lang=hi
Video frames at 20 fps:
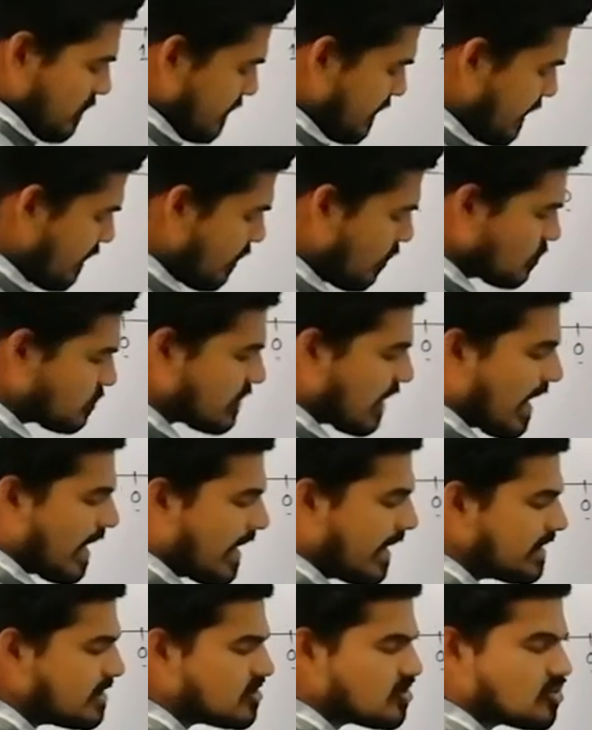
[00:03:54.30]
ये होता
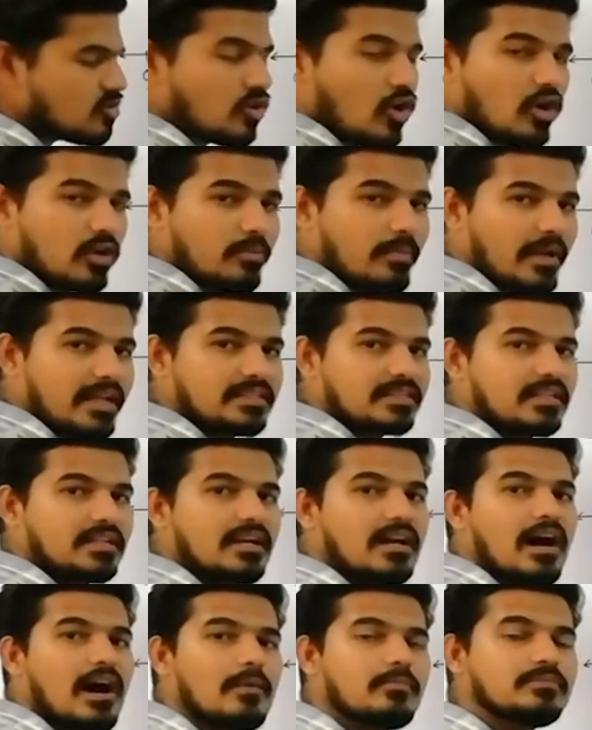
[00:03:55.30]
है स्ट्रोक
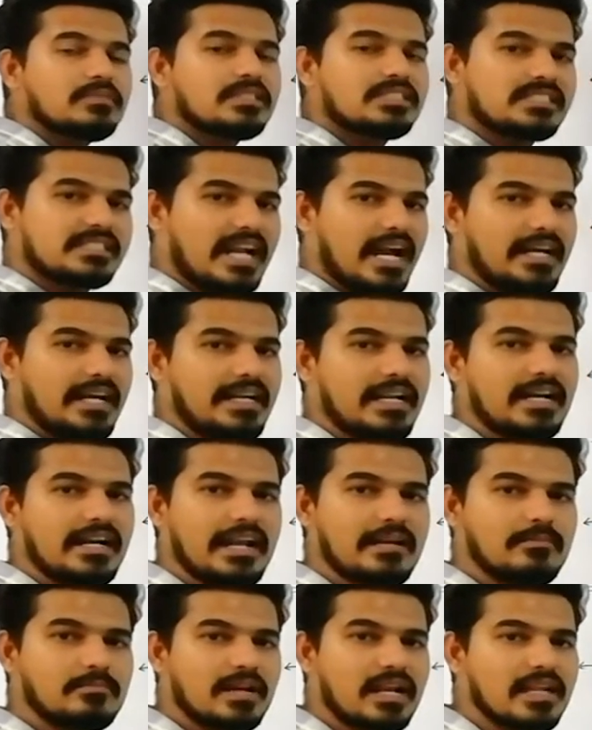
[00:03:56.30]
मेथड हम स्टैंडिंग
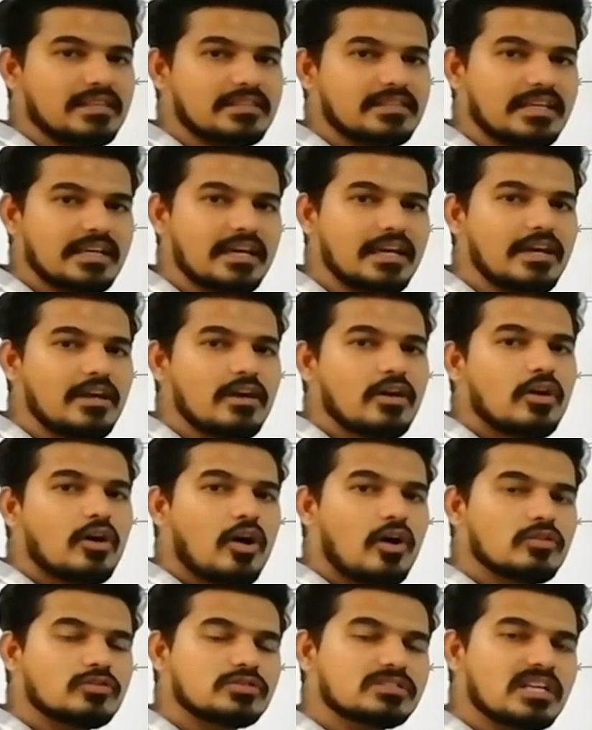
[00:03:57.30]
लाइन बनाते हैं
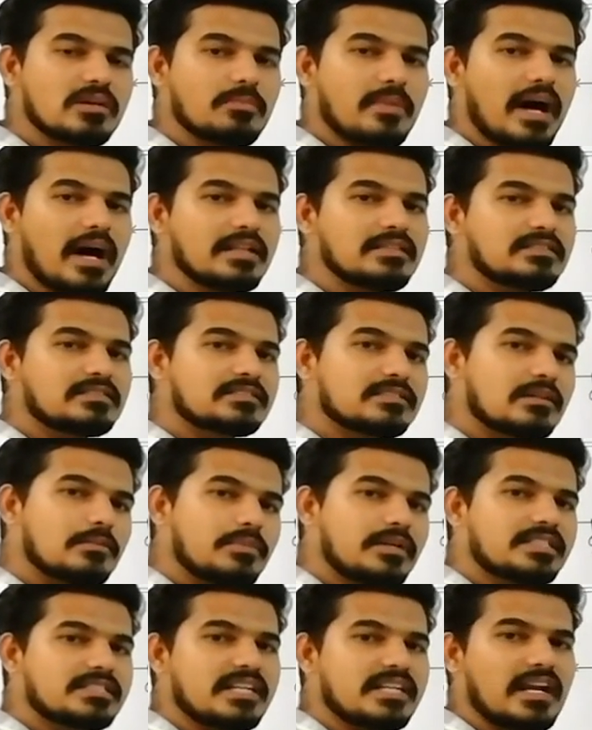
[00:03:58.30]
और उसके बाद
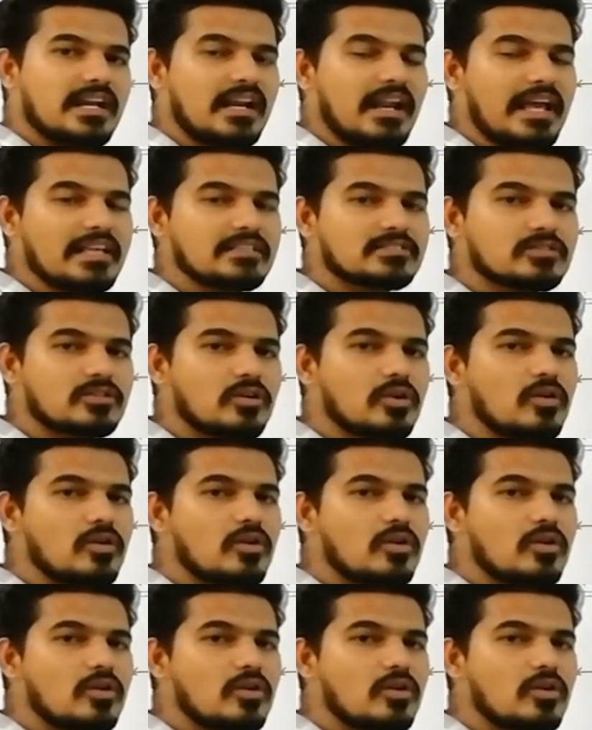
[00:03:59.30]
सभी स्टैंडिंग लाइन्स को